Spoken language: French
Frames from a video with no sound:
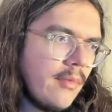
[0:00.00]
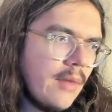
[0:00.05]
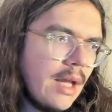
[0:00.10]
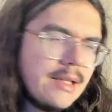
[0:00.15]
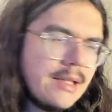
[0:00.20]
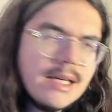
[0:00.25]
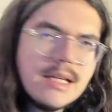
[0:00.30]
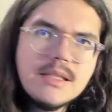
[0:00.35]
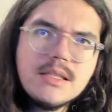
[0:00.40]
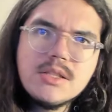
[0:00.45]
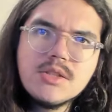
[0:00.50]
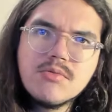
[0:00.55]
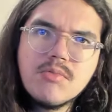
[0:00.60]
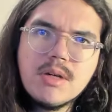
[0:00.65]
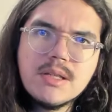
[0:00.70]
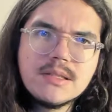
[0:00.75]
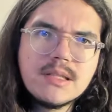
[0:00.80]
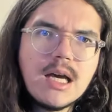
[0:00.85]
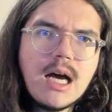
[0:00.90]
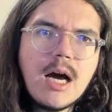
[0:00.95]
Yanis
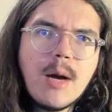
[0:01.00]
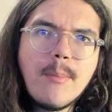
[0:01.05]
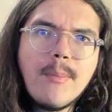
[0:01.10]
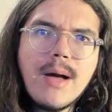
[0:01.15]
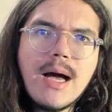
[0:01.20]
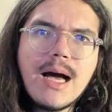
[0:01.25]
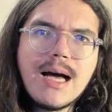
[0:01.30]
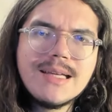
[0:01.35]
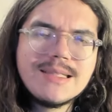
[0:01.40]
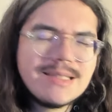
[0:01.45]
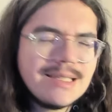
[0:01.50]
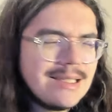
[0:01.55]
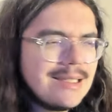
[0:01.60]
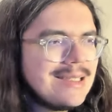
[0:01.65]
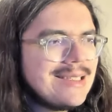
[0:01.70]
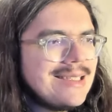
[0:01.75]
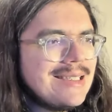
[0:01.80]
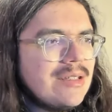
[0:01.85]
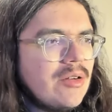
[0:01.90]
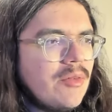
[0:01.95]
Wazard part à 5
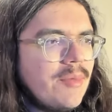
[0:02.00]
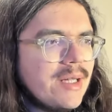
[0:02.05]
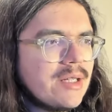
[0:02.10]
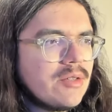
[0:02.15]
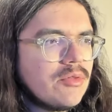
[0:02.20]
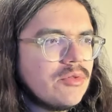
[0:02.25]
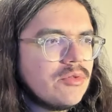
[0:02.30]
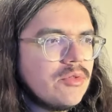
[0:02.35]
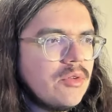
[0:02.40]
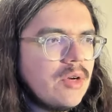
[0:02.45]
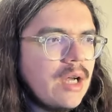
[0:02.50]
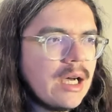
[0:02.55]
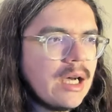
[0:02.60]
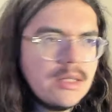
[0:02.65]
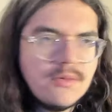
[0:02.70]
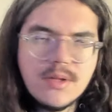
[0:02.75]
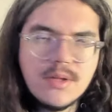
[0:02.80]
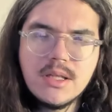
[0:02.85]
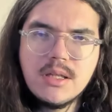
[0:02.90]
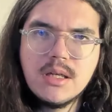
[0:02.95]
km de
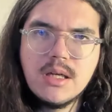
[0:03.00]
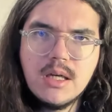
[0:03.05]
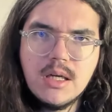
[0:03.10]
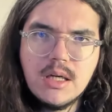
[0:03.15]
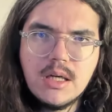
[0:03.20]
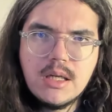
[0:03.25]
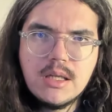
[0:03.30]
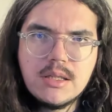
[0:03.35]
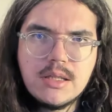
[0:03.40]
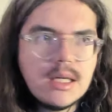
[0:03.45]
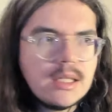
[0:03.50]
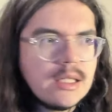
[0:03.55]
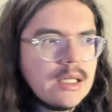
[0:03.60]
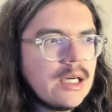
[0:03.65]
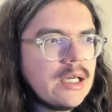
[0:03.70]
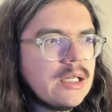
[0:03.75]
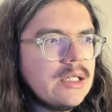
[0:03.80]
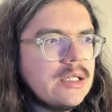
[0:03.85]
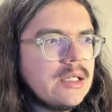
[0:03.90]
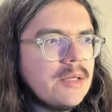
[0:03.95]
l'arrivée.
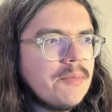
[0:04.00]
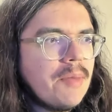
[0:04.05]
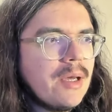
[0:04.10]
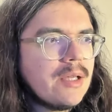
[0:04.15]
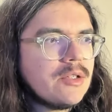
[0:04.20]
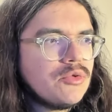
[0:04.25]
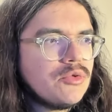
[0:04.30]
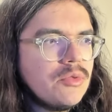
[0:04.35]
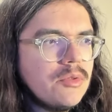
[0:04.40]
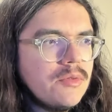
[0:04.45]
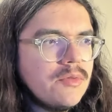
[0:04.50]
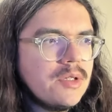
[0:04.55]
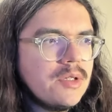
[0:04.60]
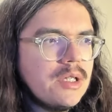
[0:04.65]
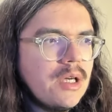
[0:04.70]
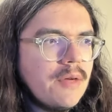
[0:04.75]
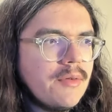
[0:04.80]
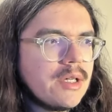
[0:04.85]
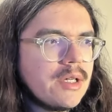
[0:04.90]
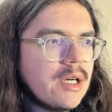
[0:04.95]
Derrière, il n'est pas
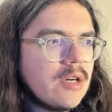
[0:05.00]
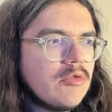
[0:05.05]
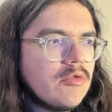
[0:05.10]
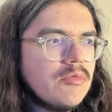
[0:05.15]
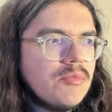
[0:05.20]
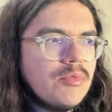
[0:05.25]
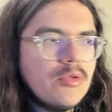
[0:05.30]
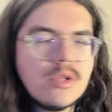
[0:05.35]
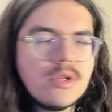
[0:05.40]
suivi, avec un groupe où